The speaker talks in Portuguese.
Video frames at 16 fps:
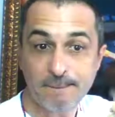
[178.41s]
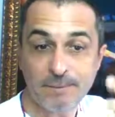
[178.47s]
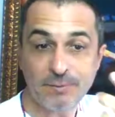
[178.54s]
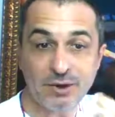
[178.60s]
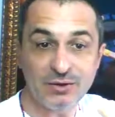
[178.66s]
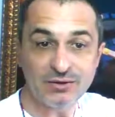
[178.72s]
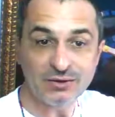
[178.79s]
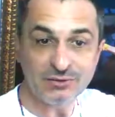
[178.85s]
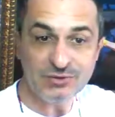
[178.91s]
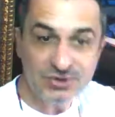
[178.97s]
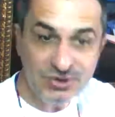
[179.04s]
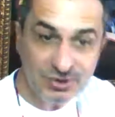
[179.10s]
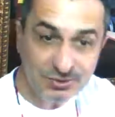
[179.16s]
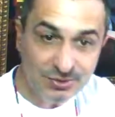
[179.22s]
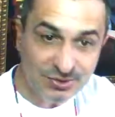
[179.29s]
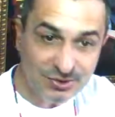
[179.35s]
É o seu
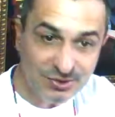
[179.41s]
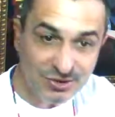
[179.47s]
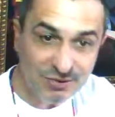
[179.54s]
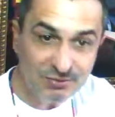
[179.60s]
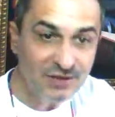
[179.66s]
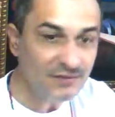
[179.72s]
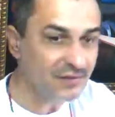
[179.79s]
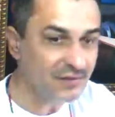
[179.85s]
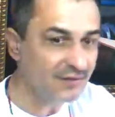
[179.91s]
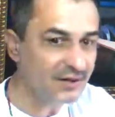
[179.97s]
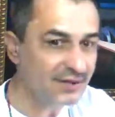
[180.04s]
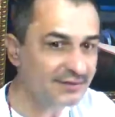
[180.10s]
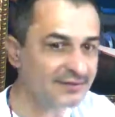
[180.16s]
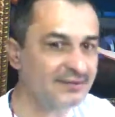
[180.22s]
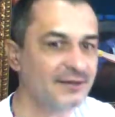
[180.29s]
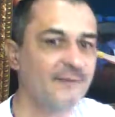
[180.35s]
instinto de
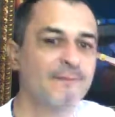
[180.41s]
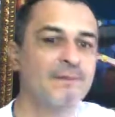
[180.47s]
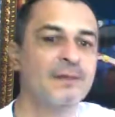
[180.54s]
sobrevivência.